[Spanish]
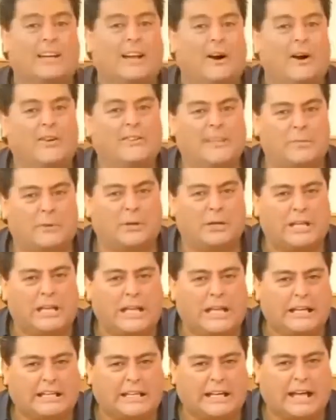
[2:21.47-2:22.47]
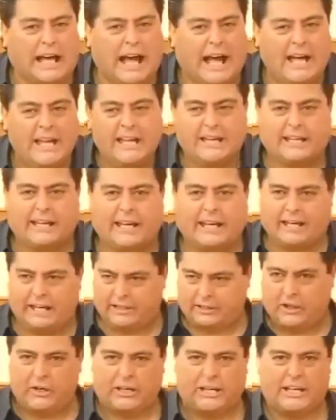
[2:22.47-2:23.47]
con la onda política,
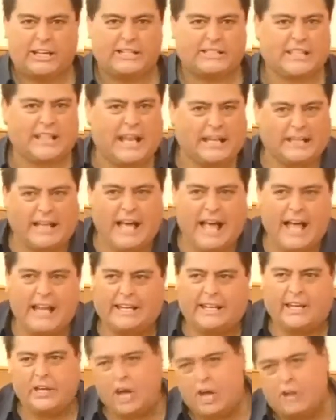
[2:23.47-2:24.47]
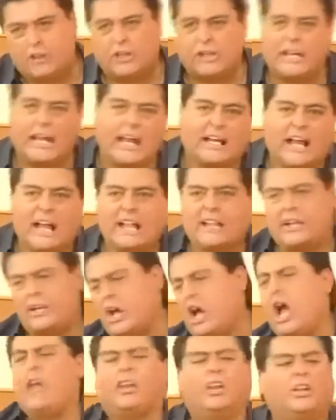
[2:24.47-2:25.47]
que, todos quieren ser alcalde, que yo soy el alcalde,
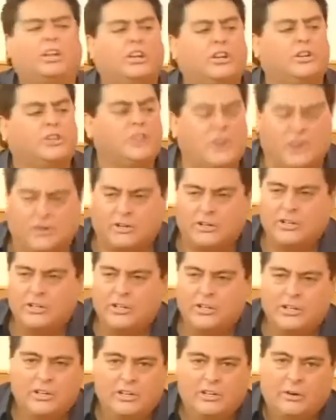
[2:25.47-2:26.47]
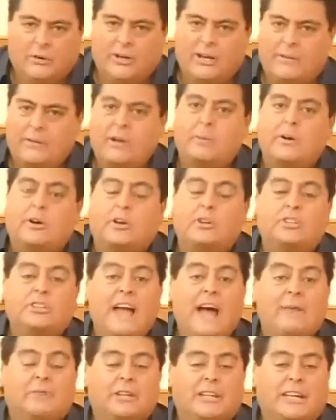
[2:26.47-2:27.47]
no, si soy yo. Un amigo me
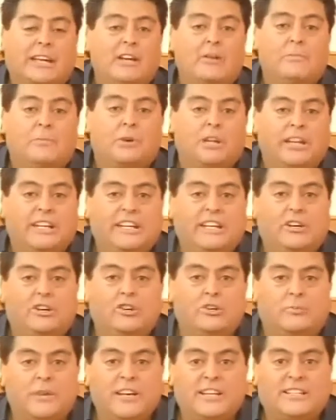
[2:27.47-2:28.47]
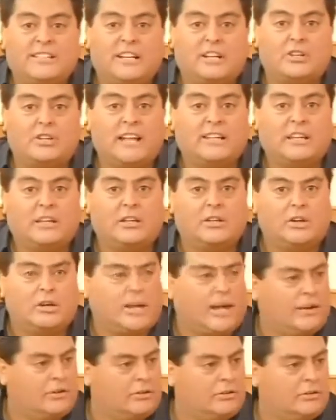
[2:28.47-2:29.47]
contaba por qué los políticos no pueden ser donantes de
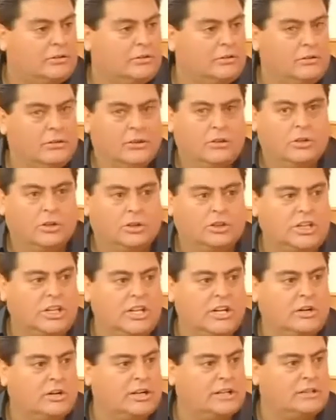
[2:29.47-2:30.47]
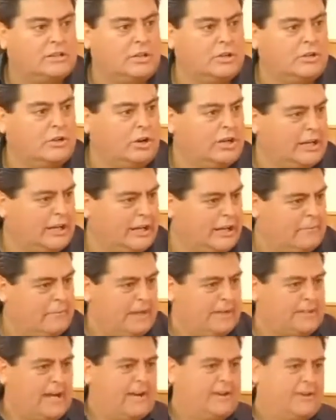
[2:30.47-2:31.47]
órganos. No tienen corazón. Oye, que
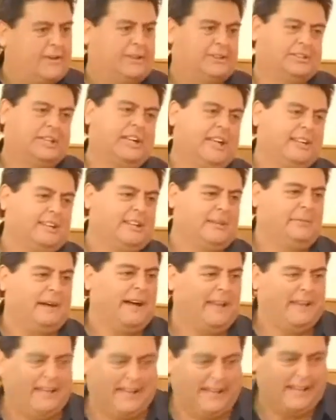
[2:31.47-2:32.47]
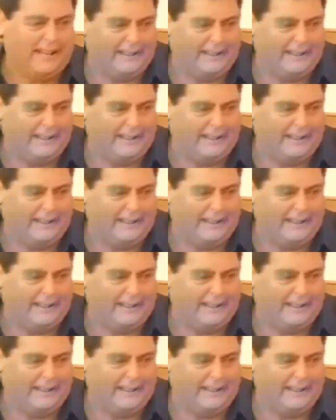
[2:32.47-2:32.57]
inventan cosas en este país.